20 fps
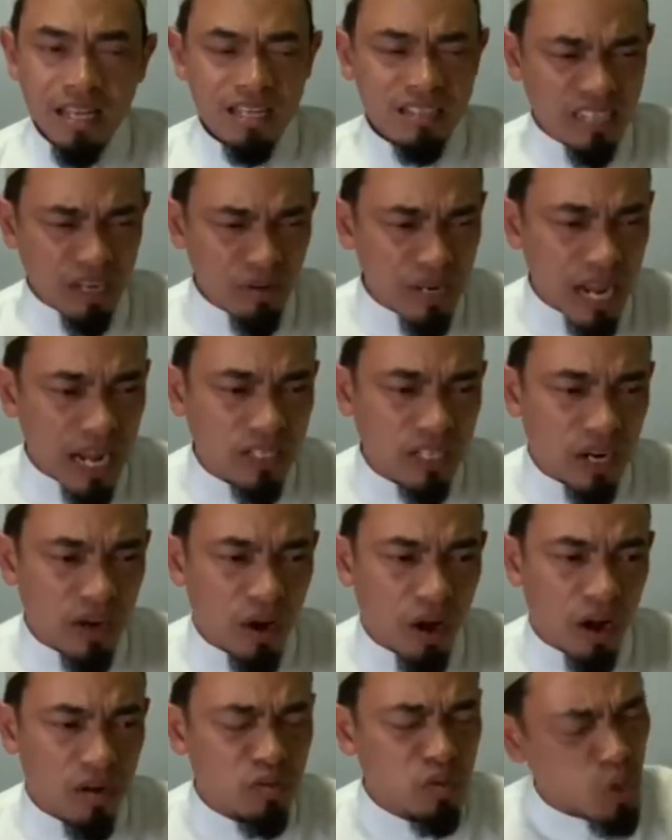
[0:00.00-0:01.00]
เจ้าอยากจะน
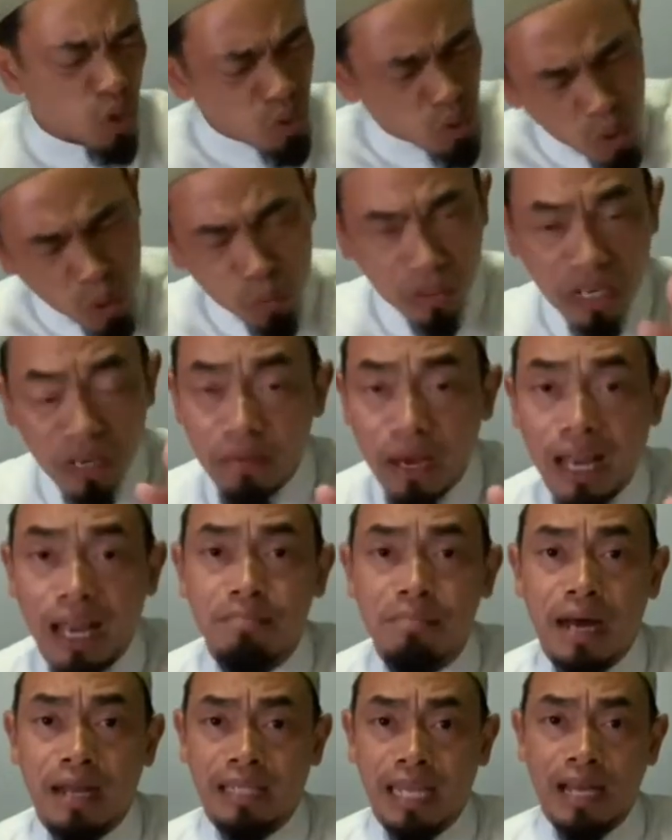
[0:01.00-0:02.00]
อนจงลุกขึ้นมาละ
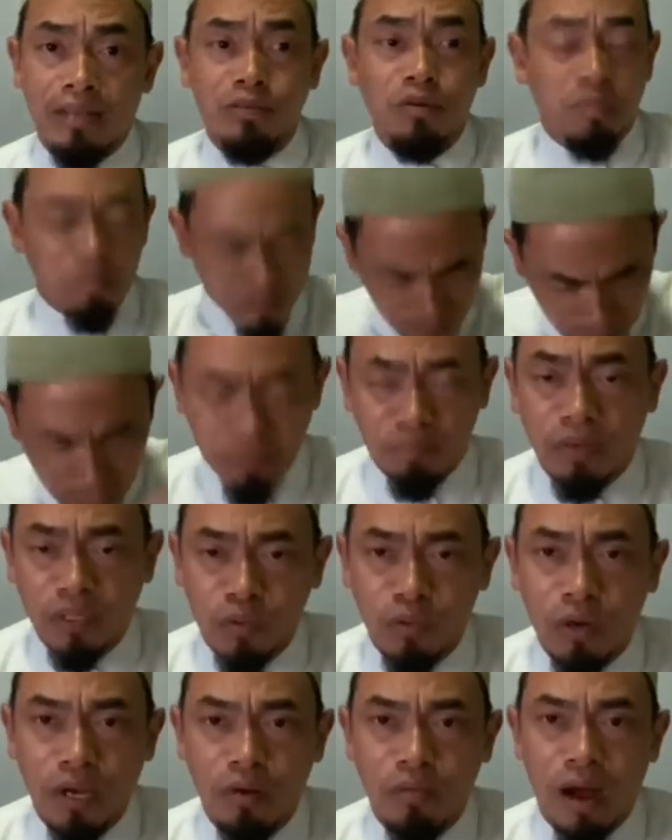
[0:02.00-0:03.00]
หมาดตาหยุด เปิดประ
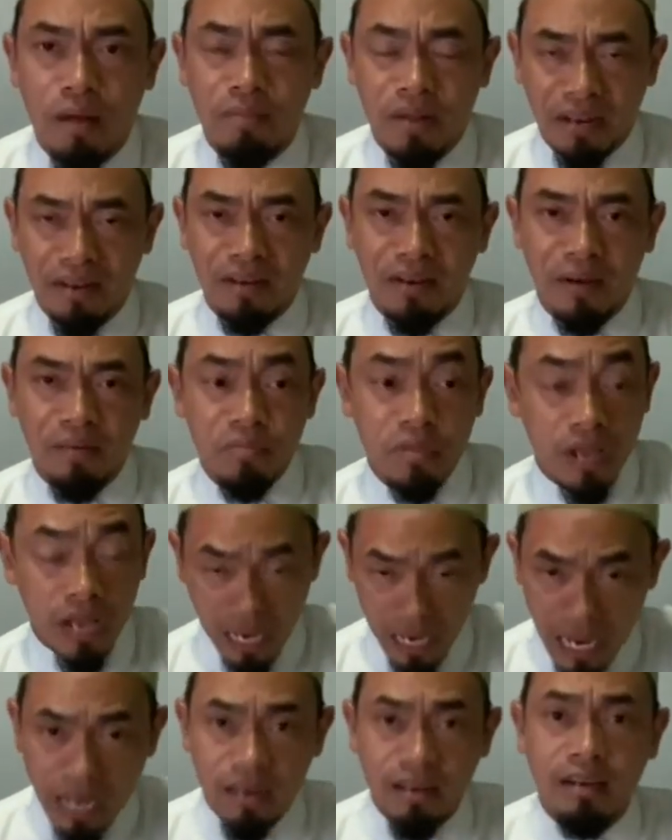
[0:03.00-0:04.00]
ตูแห่งความเหน็ดเหนื่อย
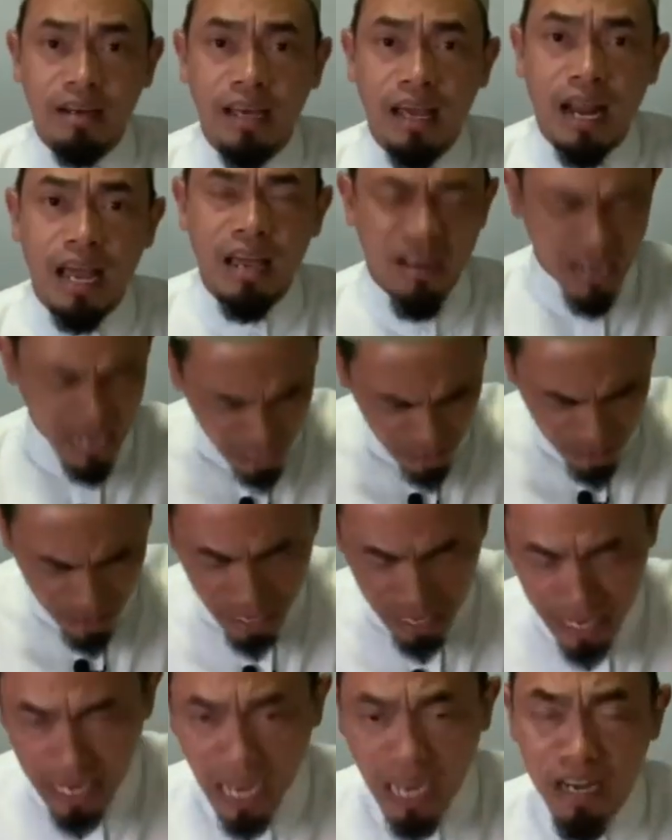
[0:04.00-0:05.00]
เหน็ดเหนื่อยอะไรเหน็ดเหนื่อย
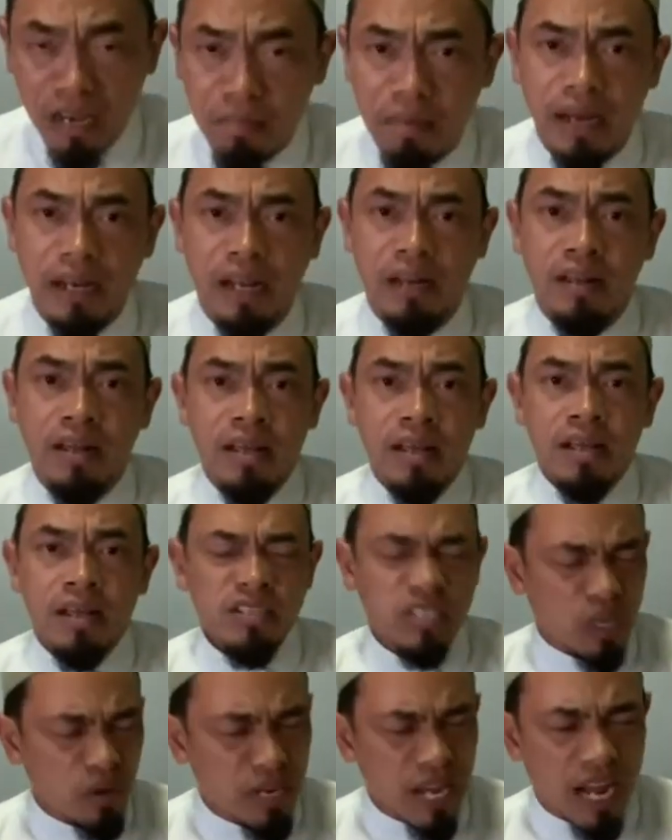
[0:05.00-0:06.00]
ในการอิบาดัต
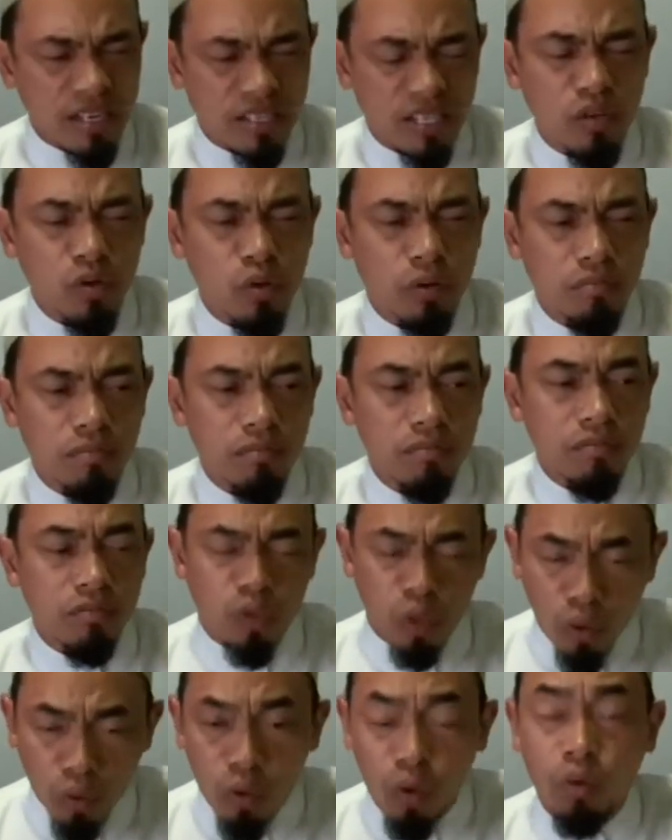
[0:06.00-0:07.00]
เจ้าอยากจะหยุด
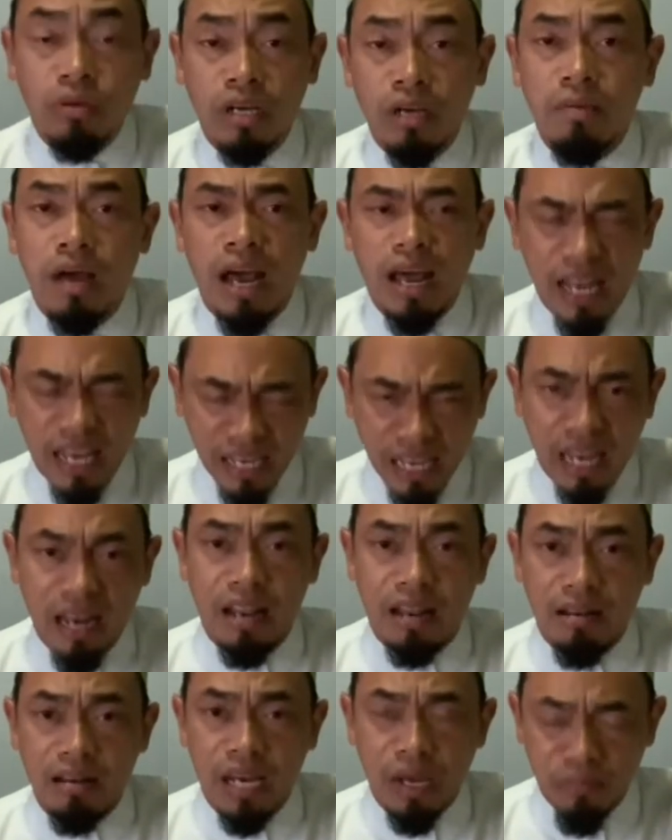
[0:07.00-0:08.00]
จงลุกขึ้นมาในการเห
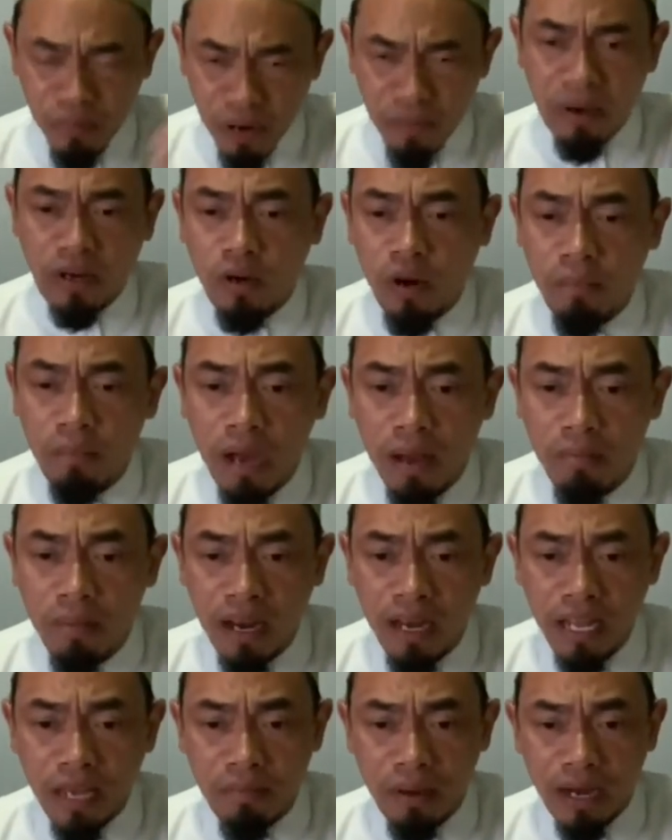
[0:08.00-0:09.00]
น็ดเหนื่อยเพื่อประกอบอามั
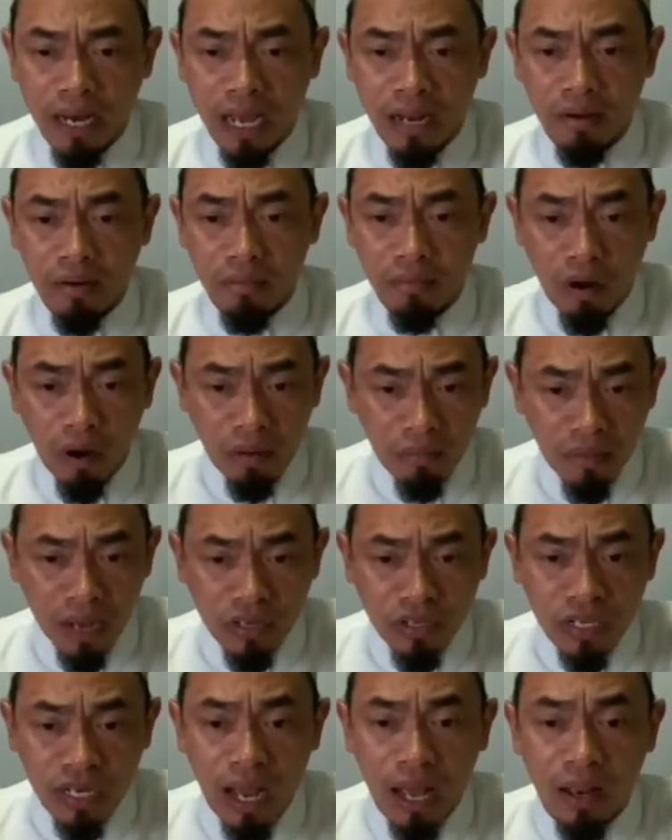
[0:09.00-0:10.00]
นอิบาดัตบอกมา
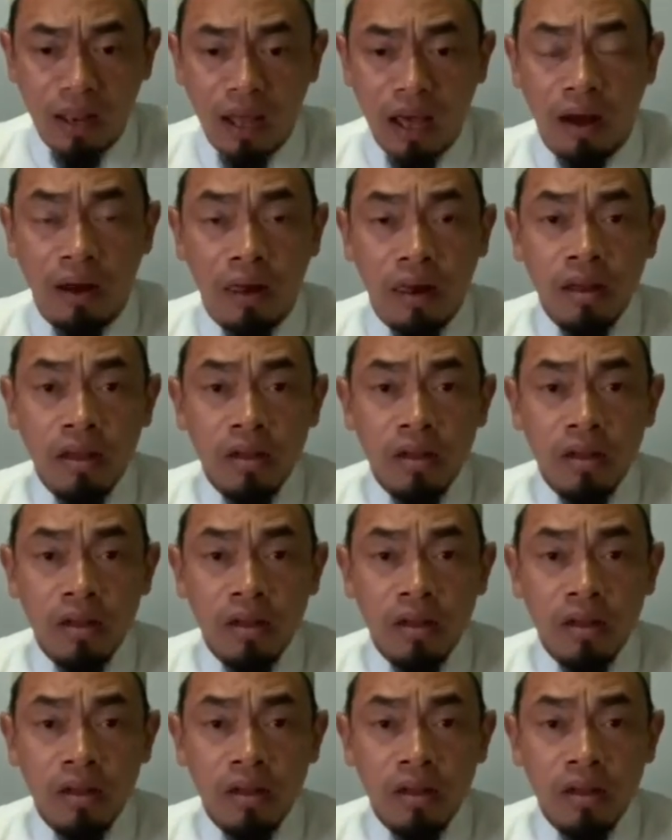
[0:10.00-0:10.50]
ชาอัลลอฮ์